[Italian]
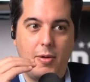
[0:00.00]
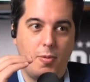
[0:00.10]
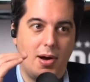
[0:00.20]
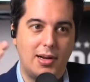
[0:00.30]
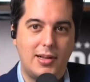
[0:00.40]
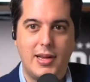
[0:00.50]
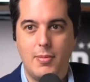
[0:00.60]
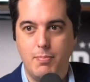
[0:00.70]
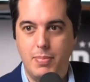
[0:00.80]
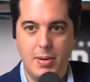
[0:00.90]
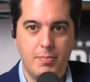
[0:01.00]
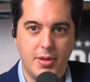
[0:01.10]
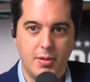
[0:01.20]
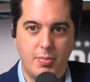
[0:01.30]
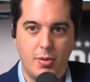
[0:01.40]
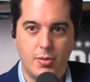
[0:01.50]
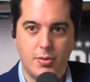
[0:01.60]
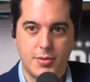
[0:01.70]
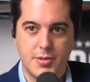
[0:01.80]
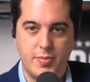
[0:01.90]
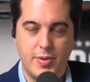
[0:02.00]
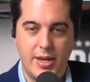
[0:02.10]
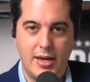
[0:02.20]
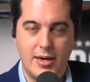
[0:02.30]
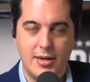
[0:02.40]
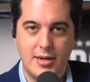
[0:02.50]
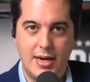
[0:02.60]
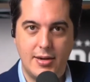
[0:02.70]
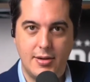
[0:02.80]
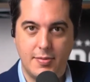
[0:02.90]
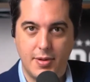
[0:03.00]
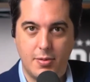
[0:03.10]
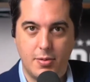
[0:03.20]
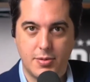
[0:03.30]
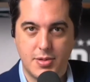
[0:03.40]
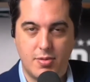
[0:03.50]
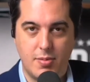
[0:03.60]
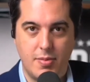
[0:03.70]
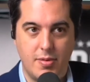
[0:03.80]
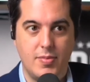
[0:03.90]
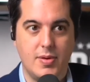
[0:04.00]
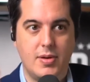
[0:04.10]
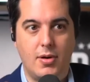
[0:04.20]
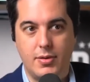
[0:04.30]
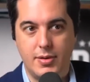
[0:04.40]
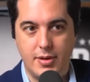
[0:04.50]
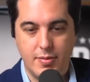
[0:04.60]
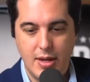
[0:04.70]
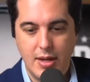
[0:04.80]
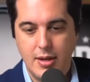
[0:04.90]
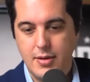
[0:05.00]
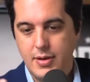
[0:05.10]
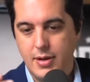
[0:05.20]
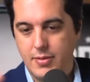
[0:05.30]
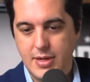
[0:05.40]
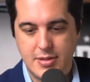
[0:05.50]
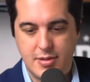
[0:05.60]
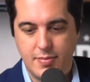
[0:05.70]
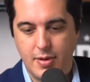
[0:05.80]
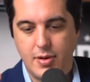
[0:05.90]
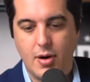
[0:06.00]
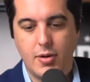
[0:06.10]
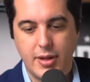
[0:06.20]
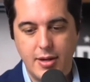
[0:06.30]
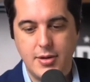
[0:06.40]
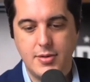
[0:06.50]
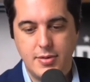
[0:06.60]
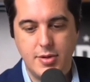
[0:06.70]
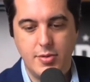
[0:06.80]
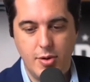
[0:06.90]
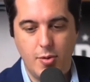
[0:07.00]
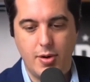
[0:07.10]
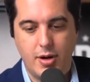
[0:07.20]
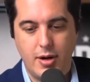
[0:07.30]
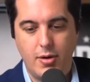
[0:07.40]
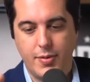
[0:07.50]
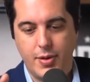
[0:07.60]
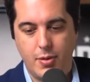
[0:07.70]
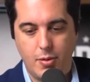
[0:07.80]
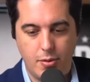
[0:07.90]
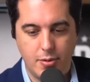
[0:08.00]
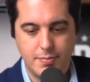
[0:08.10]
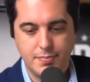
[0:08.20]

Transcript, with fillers: Proprio come abbiamo visto un forte aumento nei sondaggi quando è stato incriminato per Stormy Daniels, anche adesso sta salendo nei sondaggi